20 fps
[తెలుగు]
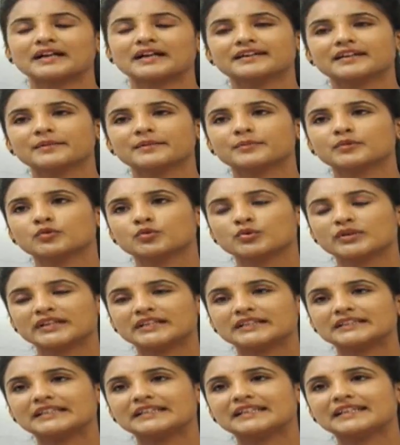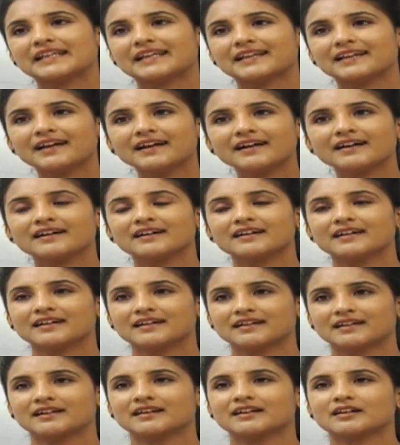అంటే ఇప్పుడు దీన్ని ఎలా
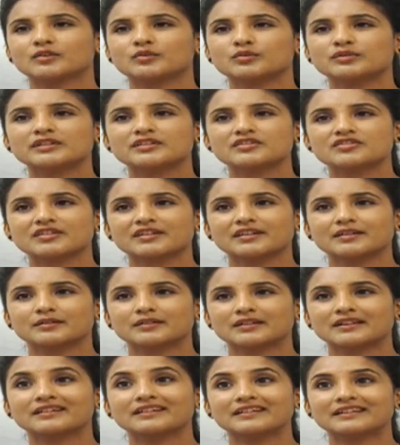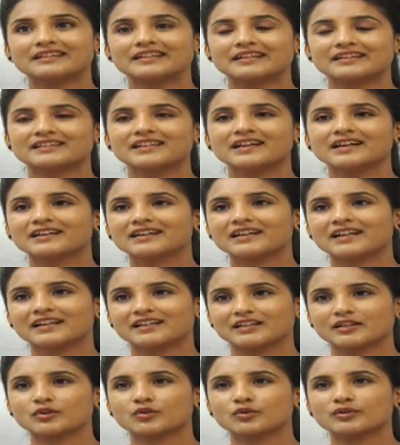గుర్తించగలం ఈ నిర్ధారణ
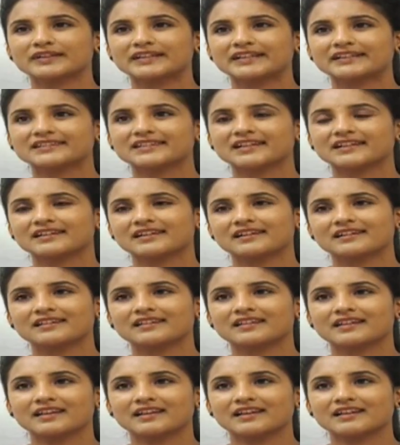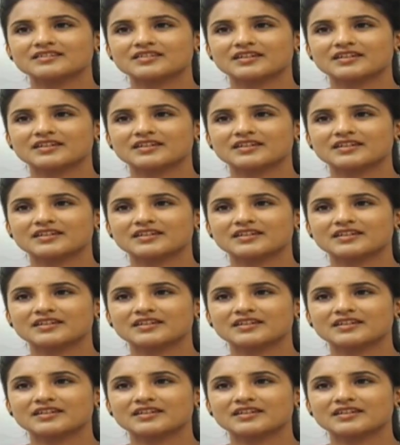అనేది రోగ నిర్ధారణ అనేది ఎలా